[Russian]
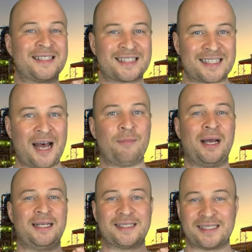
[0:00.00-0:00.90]

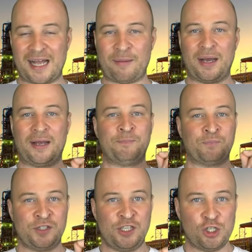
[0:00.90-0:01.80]
самая-самая
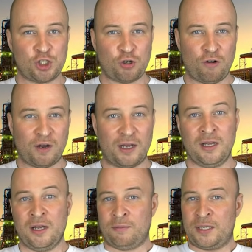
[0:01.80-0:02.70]
дешевая.
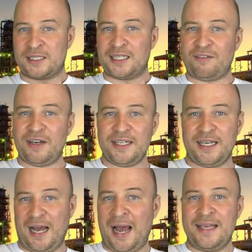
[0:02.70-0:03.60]
При
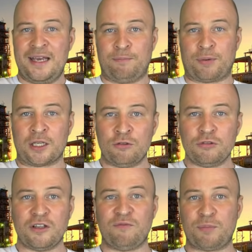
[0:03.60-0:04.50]
изготовлении АЕМ
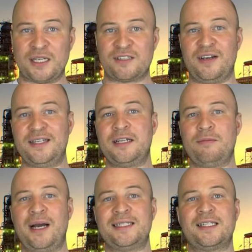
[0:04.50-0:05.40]
продуктов
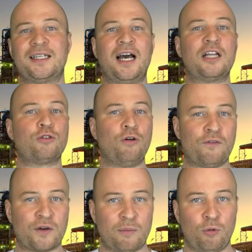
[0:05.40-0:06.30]
производитель масел
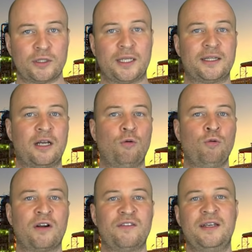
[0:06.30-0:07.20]
готов работать на
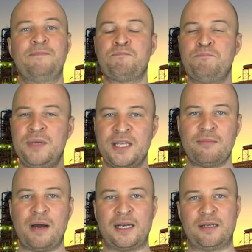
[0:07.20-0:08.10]
уровне
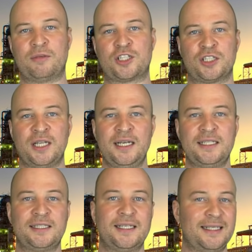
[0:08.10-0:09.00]
минимальной
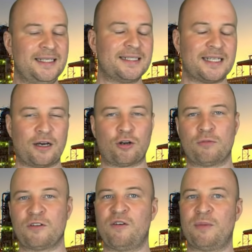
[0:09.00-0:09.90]
маржинальности из-за
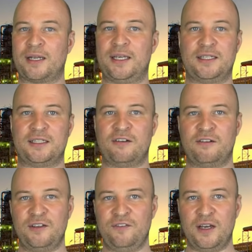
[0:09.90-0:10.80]
огромного
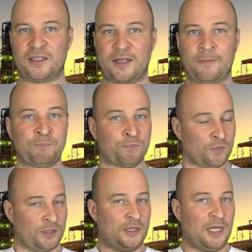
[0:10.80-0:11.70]
маркетингового эффекта.
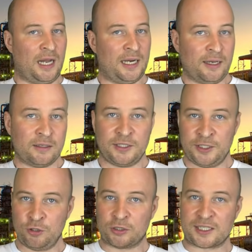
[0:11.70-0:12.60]
Далее
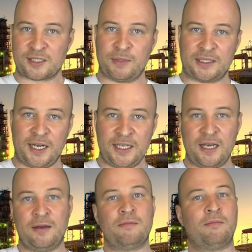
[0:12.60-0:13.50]
идет
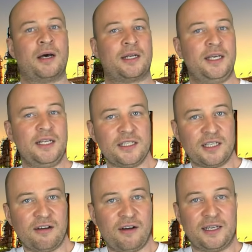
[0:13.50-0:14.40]
рассмотрение
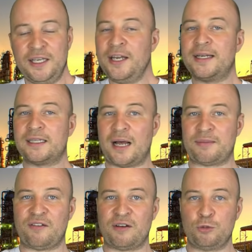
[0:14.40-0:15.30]
маркетингового и
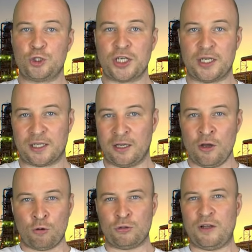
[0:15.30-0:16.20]
рекламного бюджета,
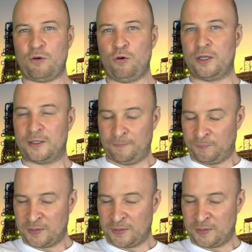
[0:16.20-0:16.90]
куда входит